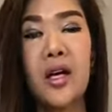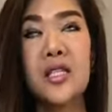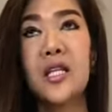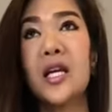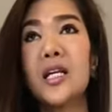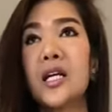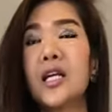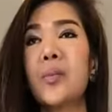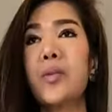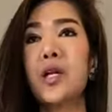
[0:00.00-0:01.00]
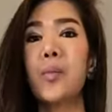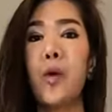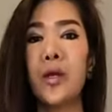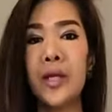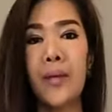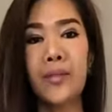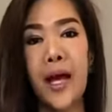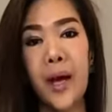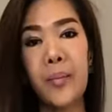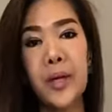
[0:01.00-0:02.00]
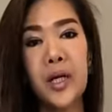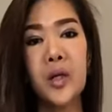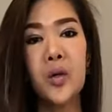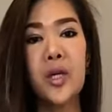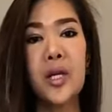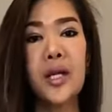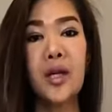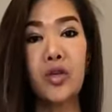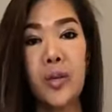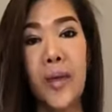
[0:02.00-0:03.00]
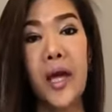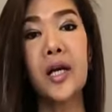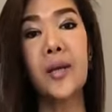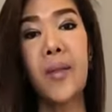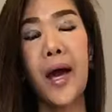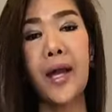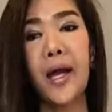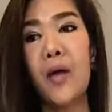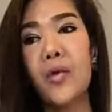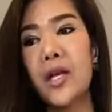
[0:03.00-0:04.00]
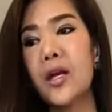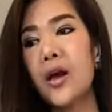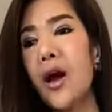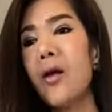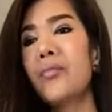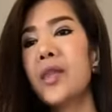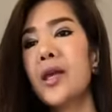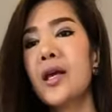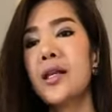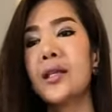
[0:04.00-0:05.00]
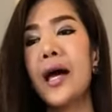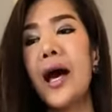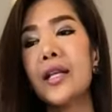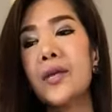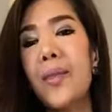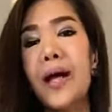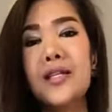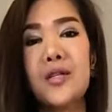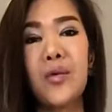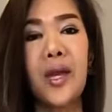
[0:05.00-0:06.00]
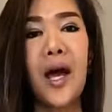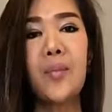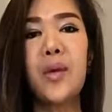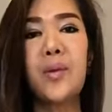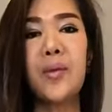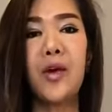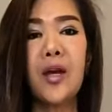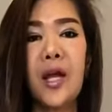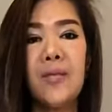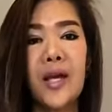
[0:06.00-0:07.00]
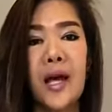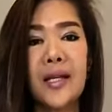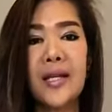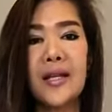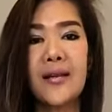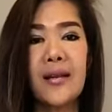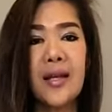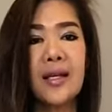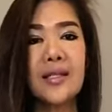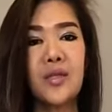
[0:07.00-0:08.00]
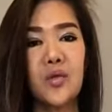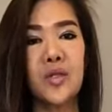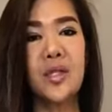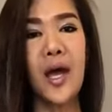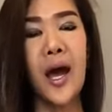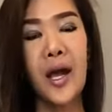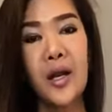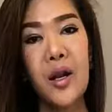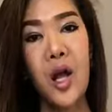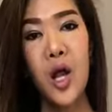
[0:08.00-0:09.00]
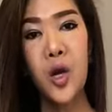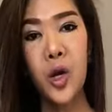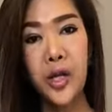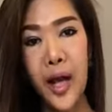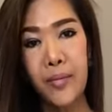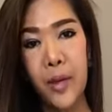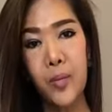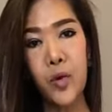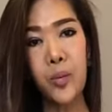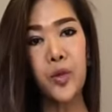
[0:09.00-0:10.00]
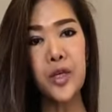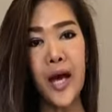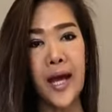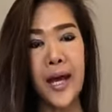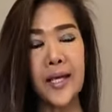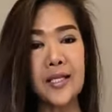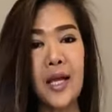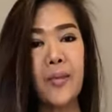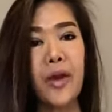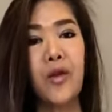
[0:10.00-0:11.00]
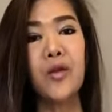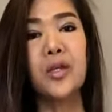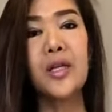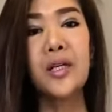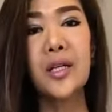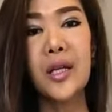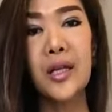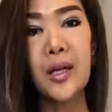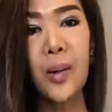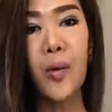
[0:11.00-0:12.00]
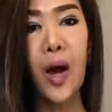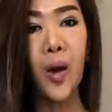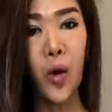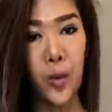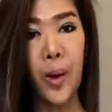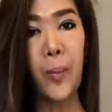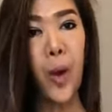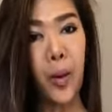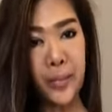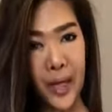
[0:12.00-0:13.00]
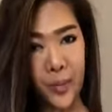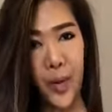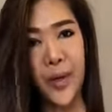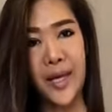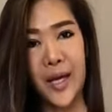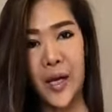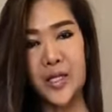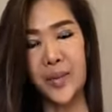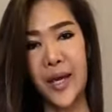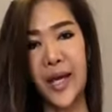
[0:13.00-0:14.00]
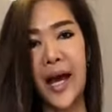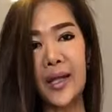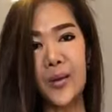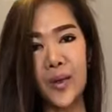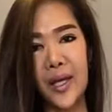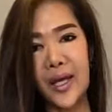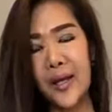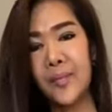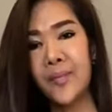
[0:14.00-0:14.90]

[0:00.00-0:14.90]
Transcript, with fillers: ก็จะเล่นกันกระปิดกระปอยตามต่างอำเภอโน่นนี่นั่นเท่าที่แม่เคยมานะคะ วันนี้ก็ทางที่บ้านที่จังหวัดน่าน พี่พิมพ์ก็ได้มีการกินเลี้ยงกันสนุกสนานลดน้ำดำหัว ผู้ใหญ่อาจจะทำเร็วกว่าที่อื่นนิดนึง เพราะว่าคนมาพร้อมกันพอดีเขาจะไม่ค้าตรงนี้